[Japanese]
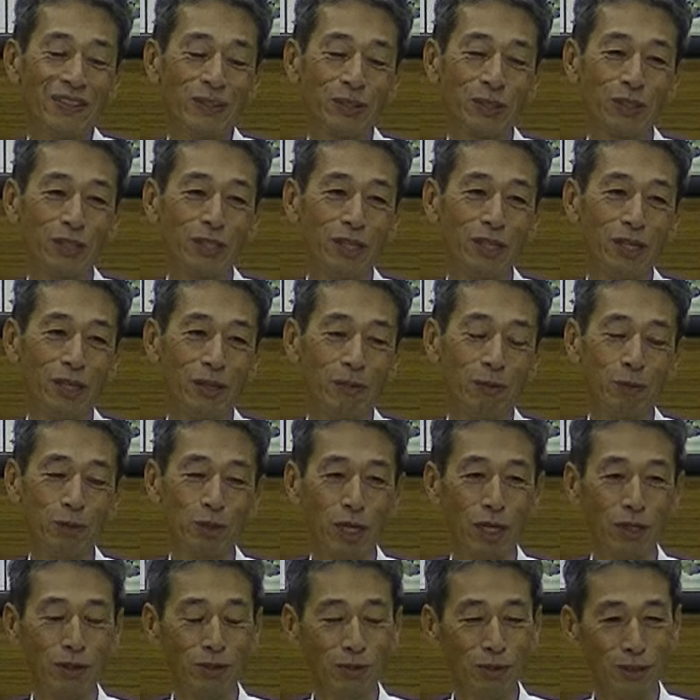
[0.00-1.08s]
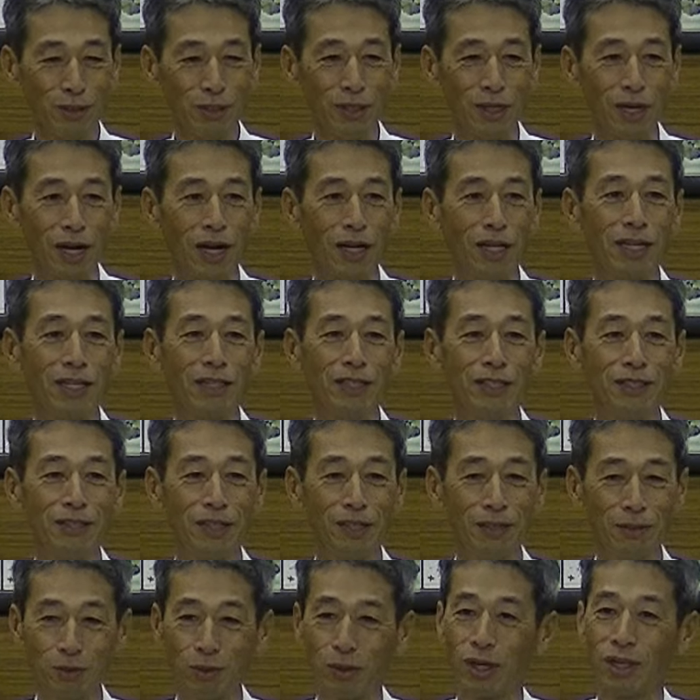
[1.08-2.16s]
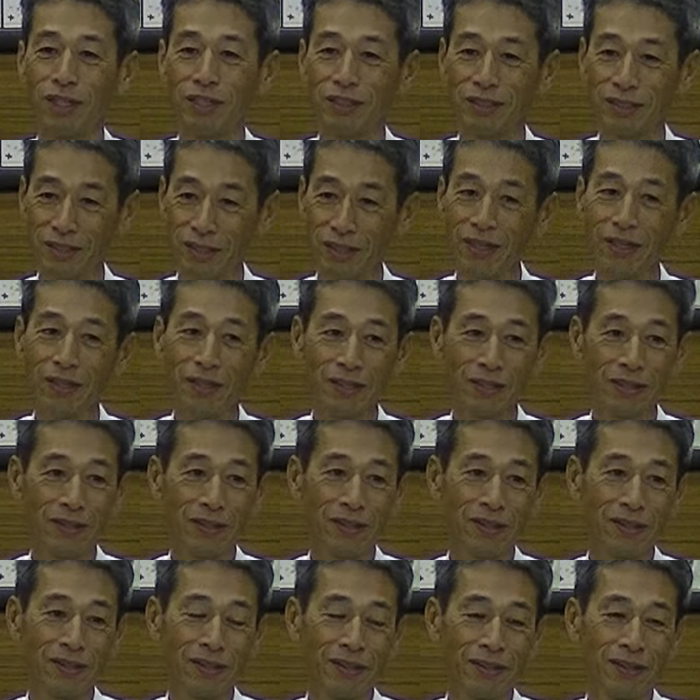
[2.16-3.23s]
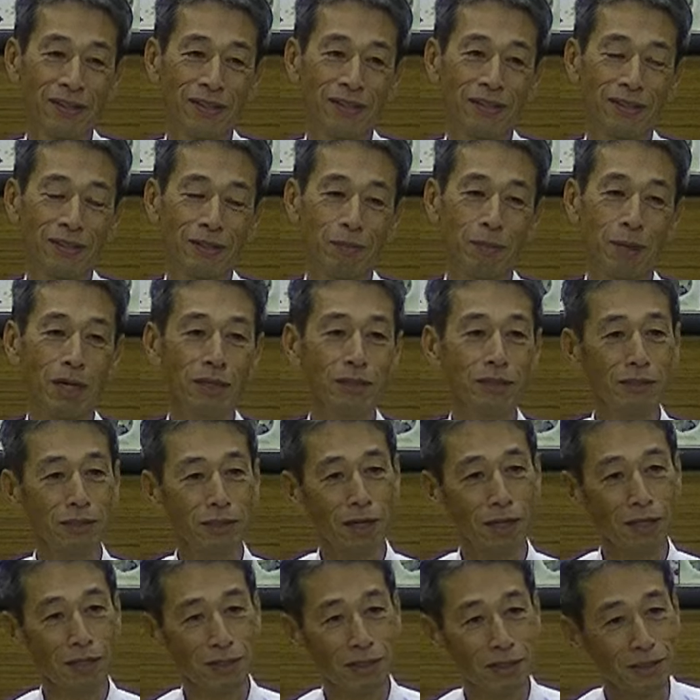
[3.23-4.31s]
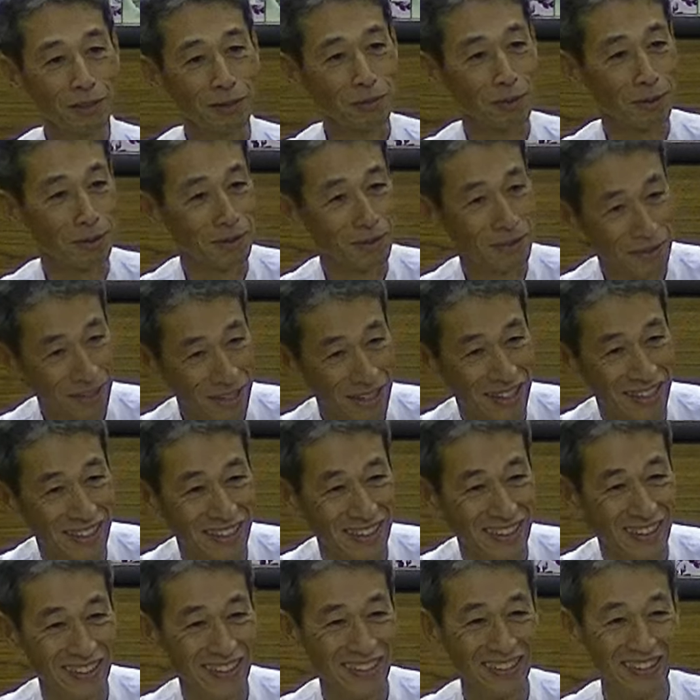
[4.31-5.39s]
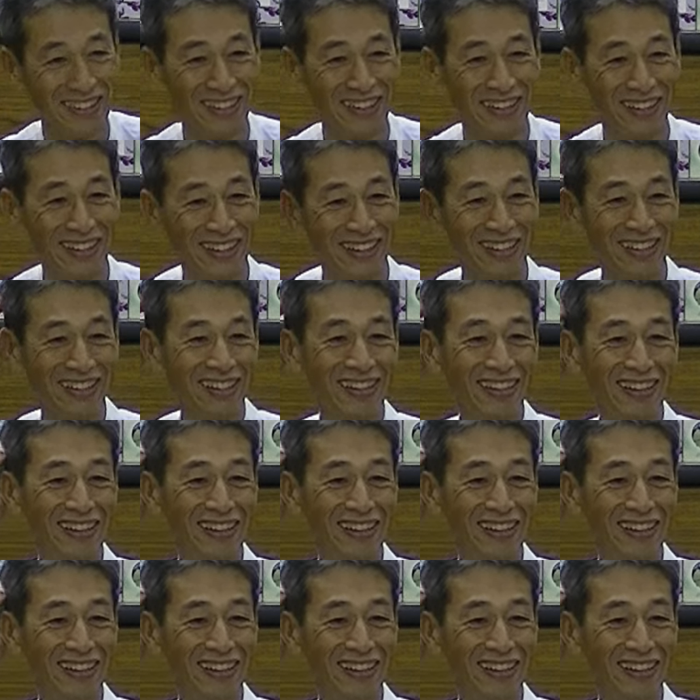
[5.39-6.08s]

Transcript: それでねもう最終的にはカレーに入れるとかですね。毎日カレーになってしまうんですよね。